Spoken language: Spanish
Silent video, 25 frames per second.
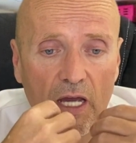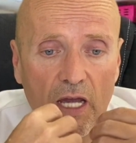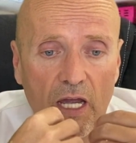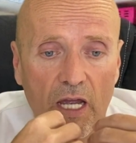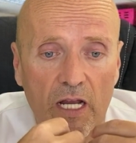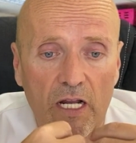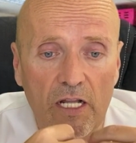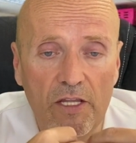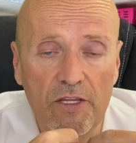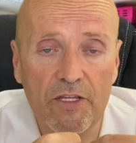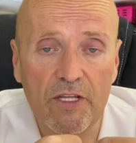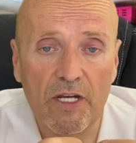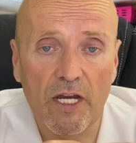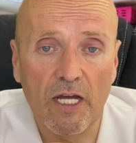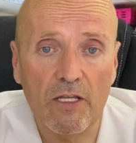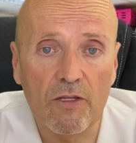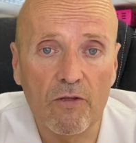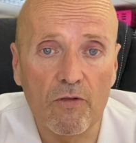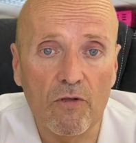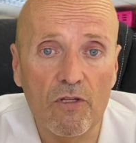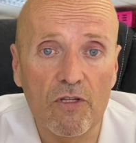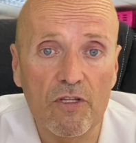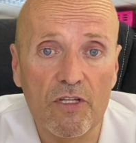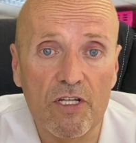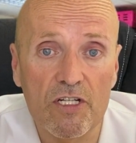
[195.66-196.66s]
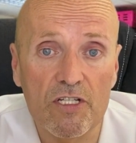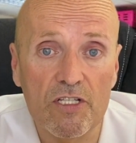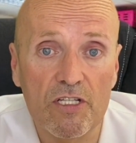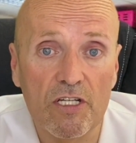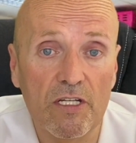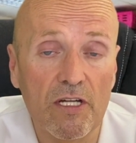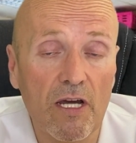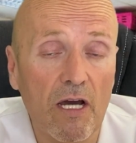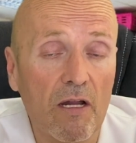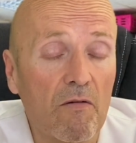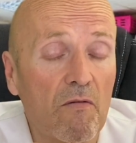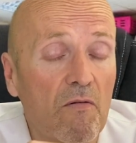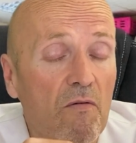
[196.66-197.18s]
el tracto
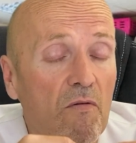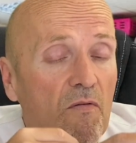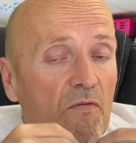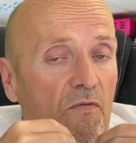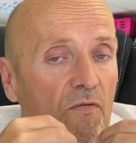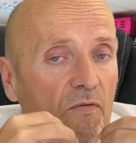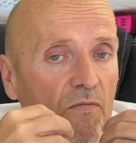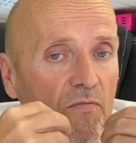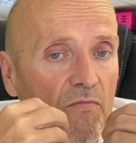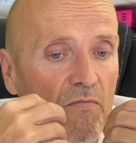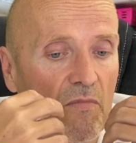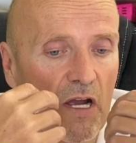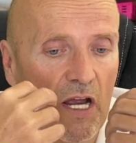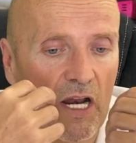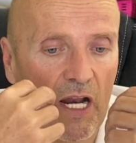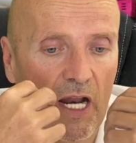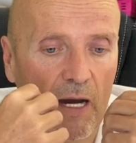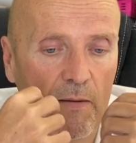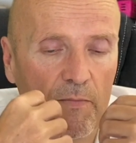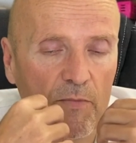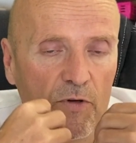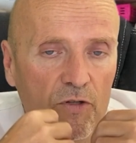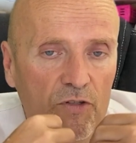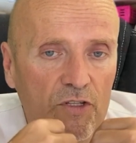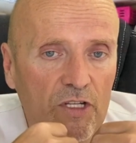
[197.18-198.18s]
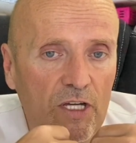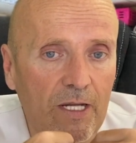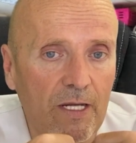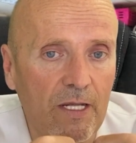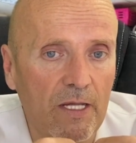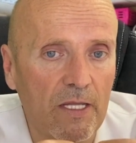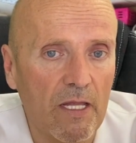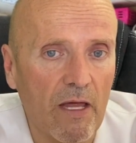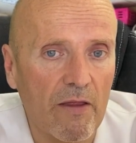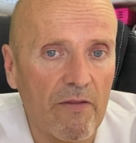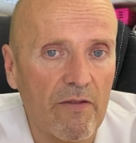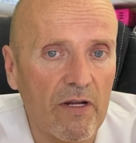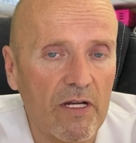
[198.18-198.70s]
intestinal, la
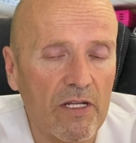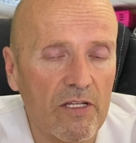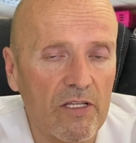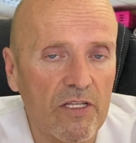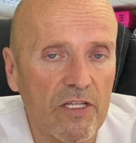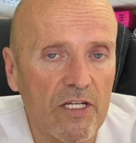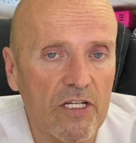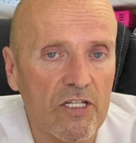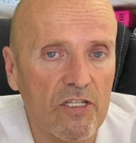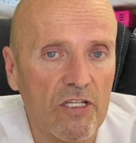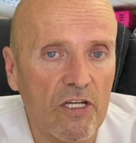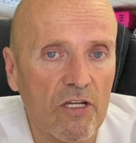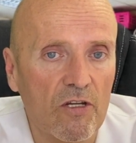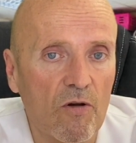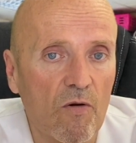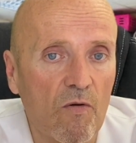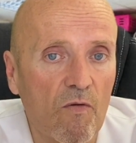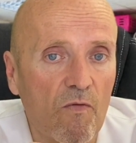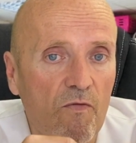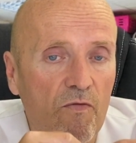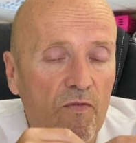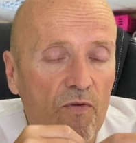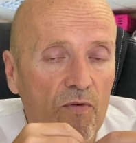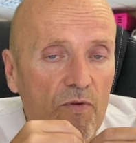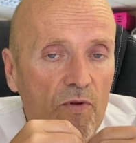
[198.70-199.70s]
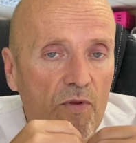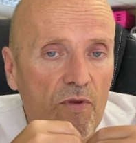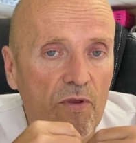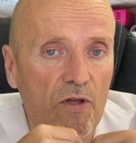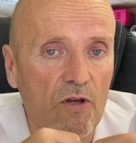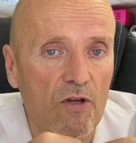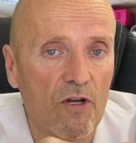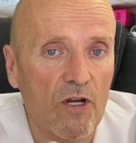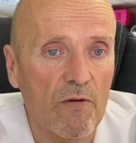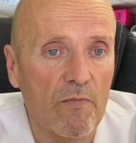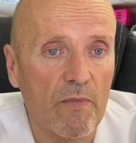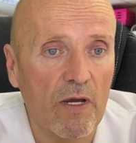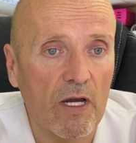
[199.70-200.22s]
motilidad del intestino
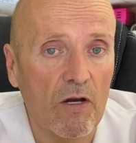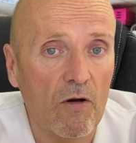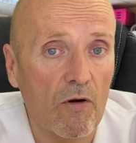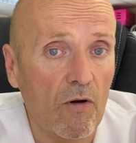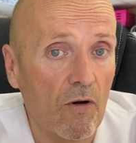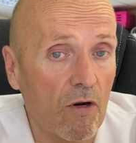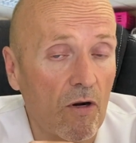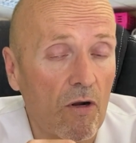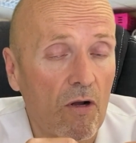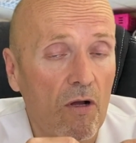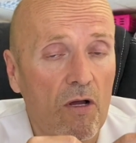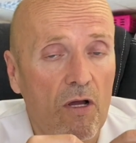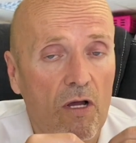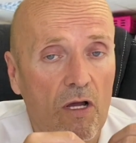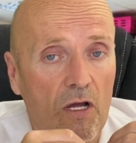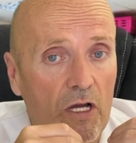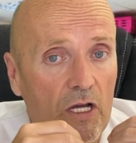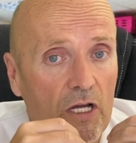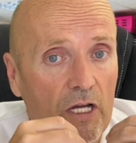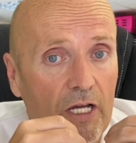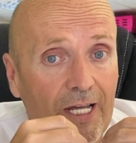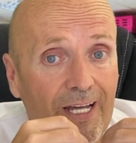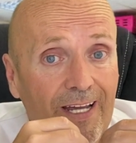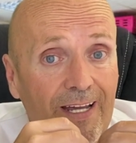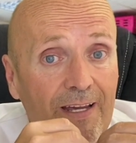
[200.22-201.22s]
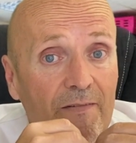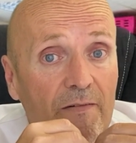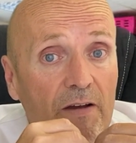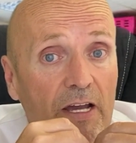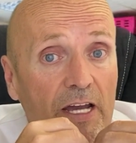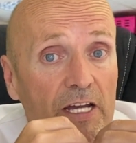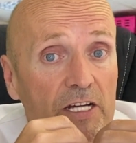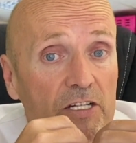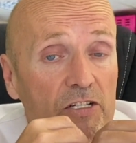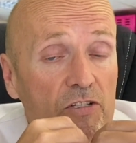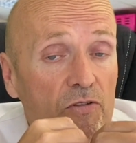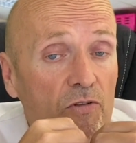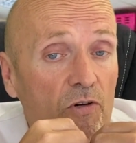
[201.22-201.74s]
funcione mejor. Y
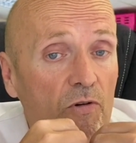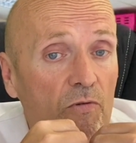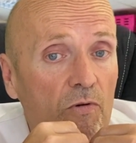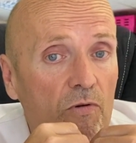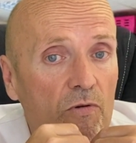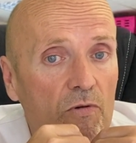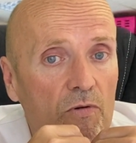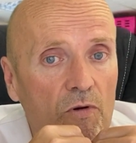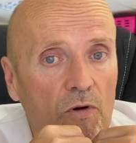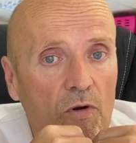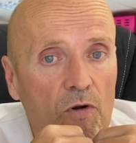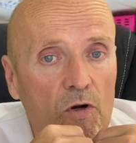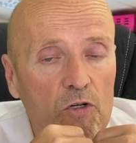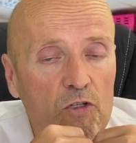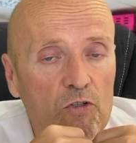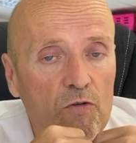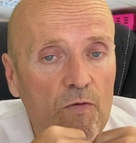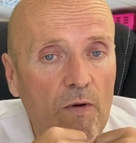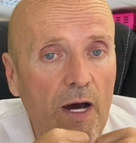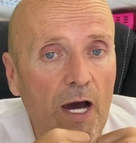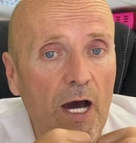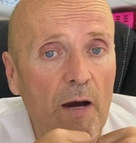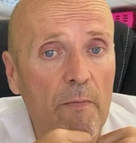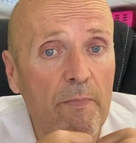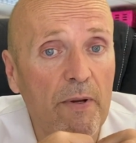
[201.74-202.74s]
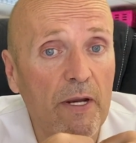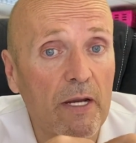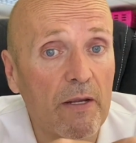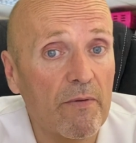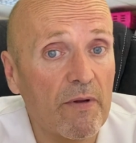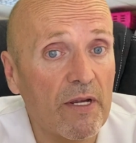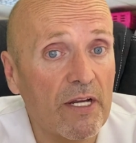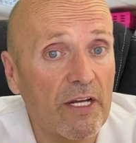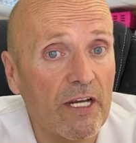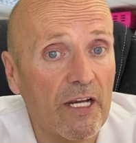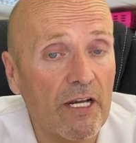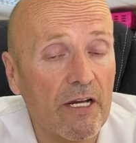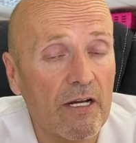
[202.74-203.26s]
esto nos va a
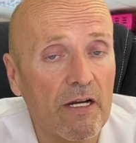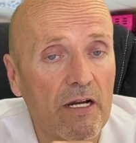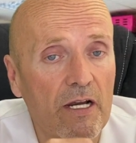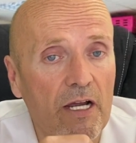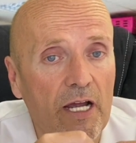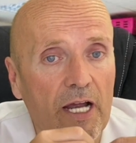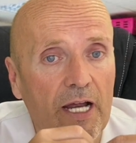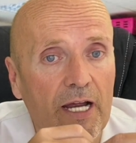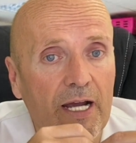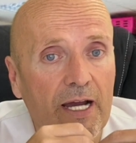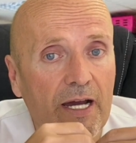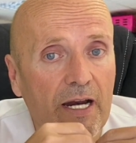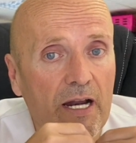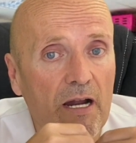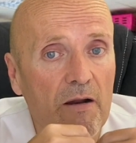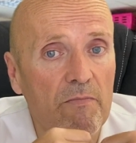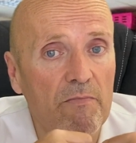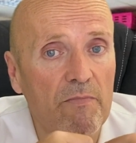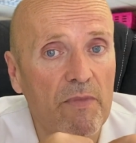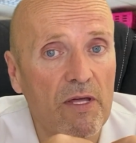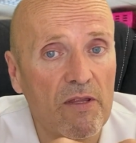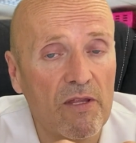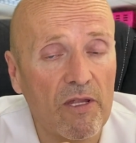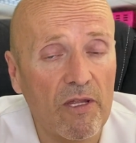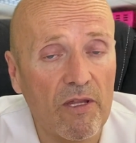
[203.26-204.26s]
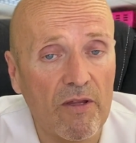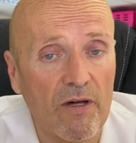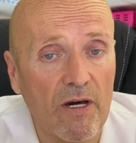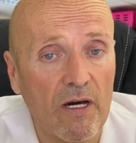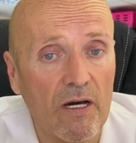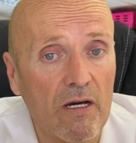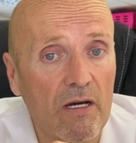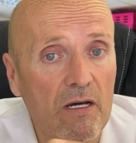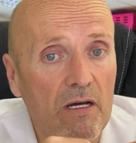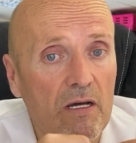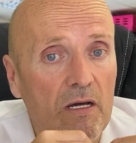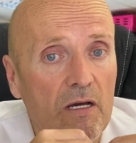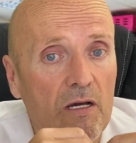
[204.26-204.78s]
prevenir en gran
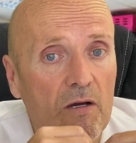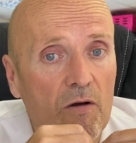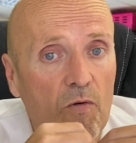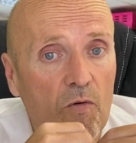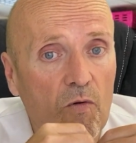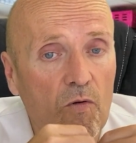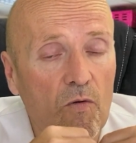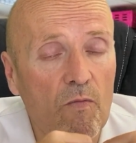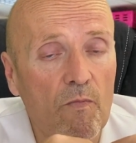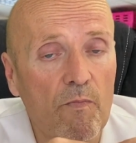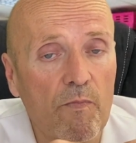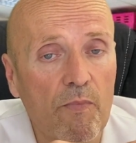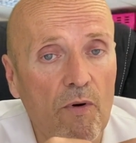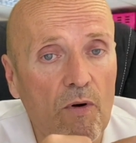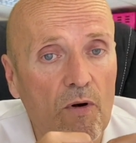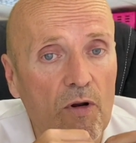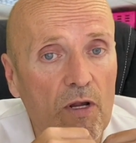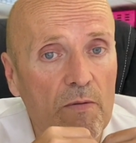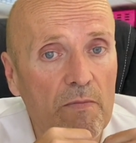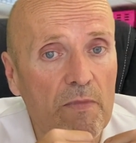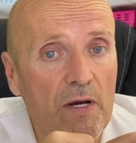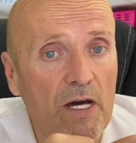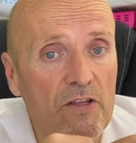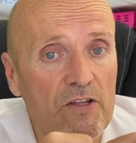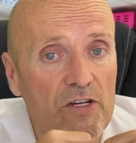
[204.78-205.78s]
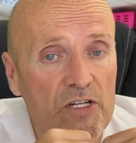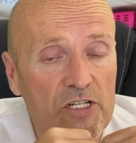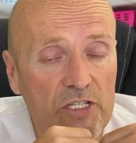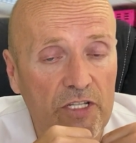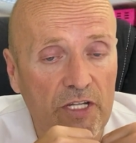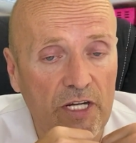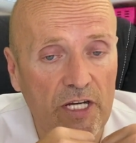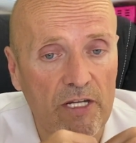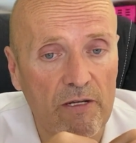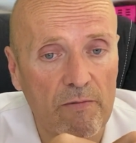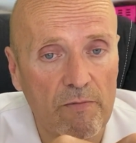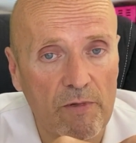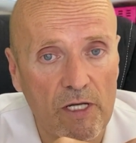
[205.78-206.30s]
medida un problema de
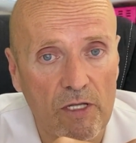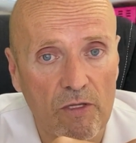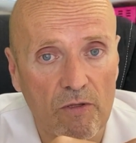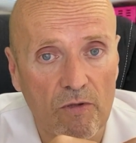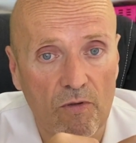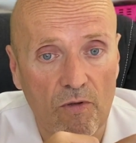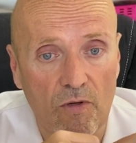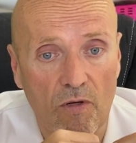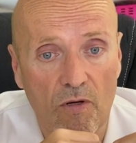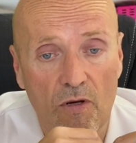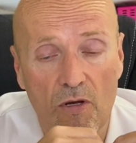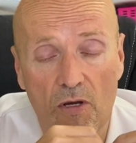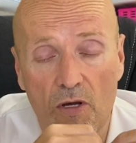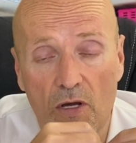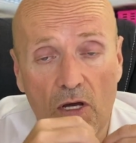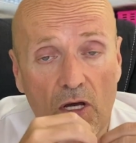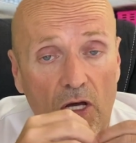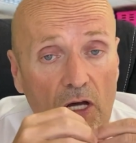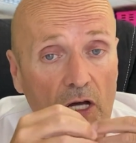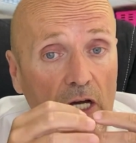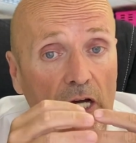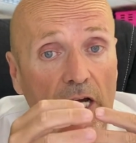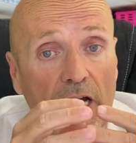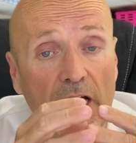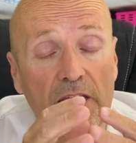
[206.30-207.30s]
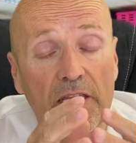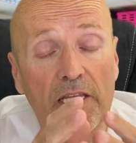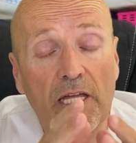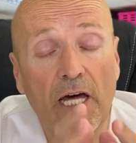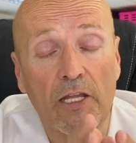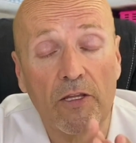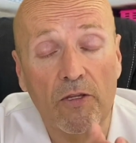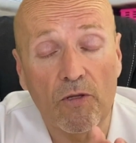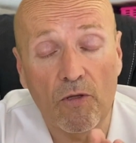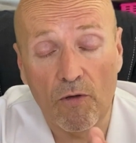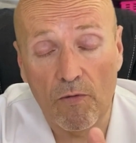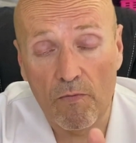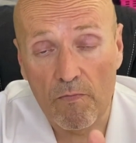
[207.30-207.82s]
estreñimiento que
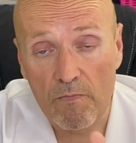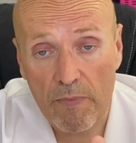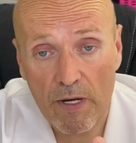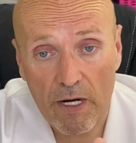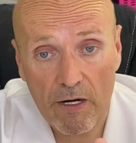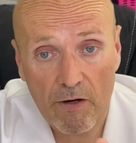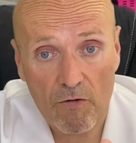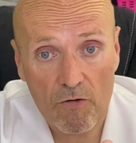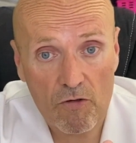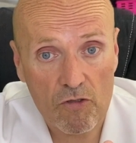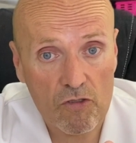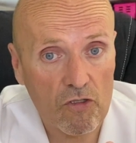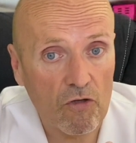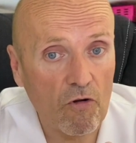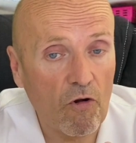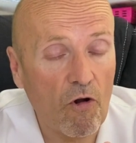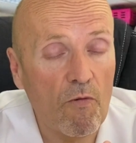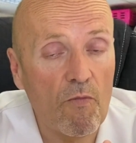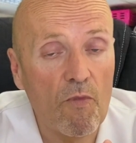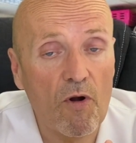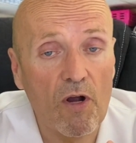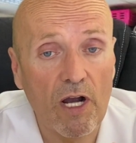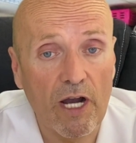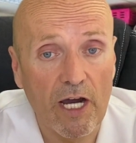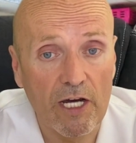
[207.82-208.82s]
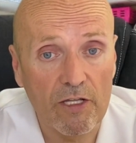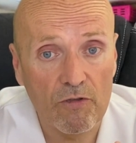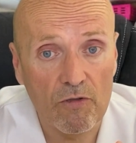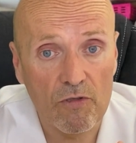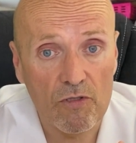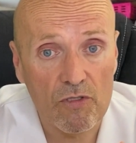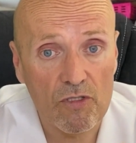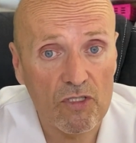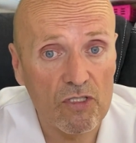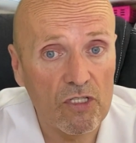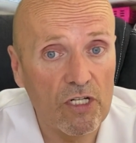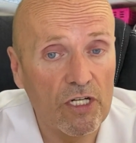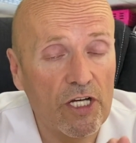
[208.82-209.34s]
tanto en perros como en
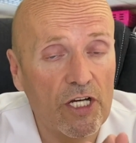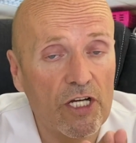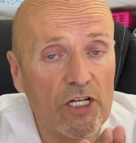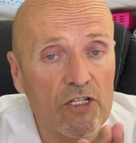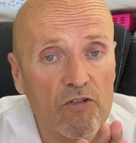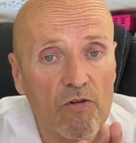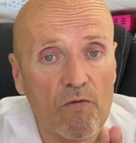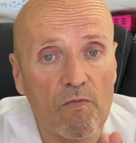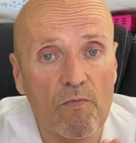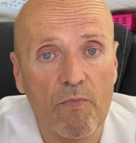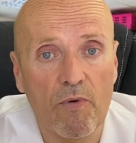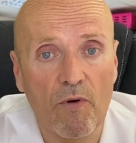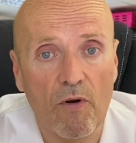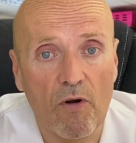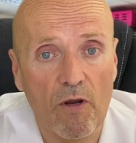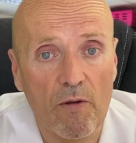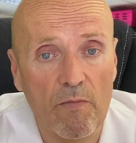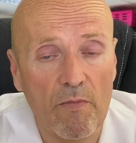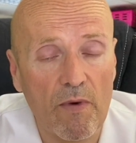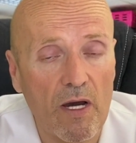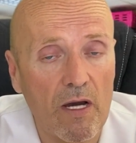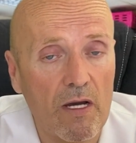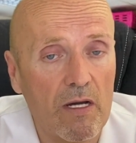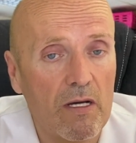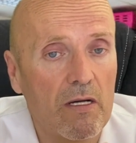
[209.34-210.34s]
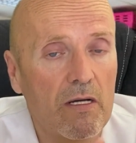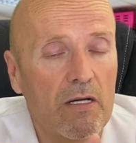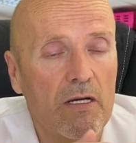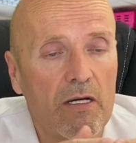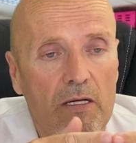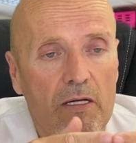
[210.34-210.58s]
gatos es un problema